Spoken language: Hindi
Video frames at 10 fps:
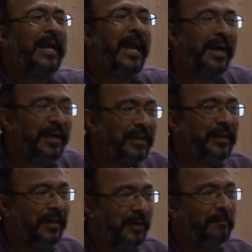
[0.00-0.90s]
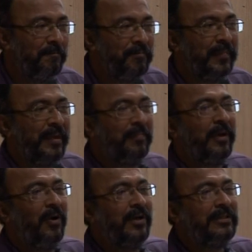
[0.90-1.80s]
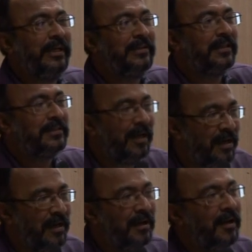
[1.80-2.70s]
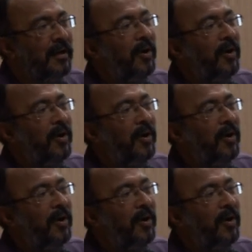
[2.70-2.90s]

हेरिडिटी कि बिकॉज ही इज़ द सन